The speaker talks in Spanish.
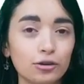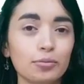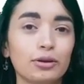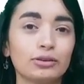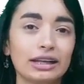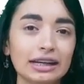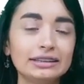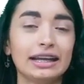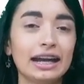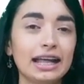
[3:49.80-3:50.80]
número
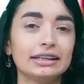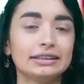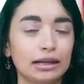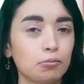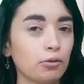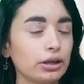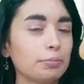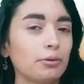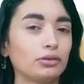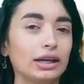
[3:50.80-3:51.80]
tres, deja de ser muy
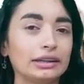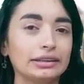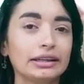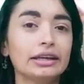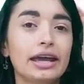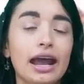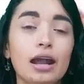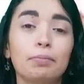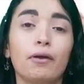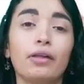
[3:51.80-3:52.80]
importante.
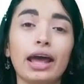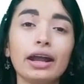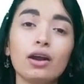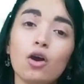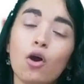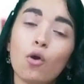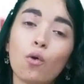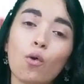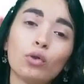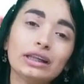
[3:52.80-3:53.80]
El poder
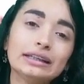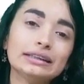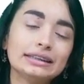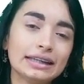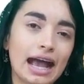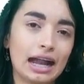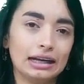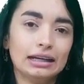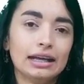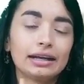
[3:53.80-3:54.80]

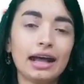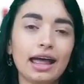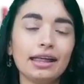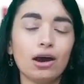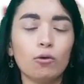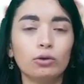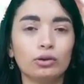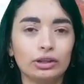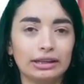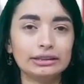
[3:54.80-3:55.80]
judicial. Cada
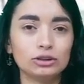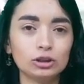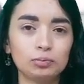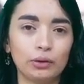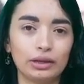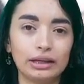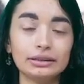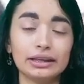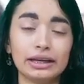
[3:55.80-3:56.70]
uno de estos poderes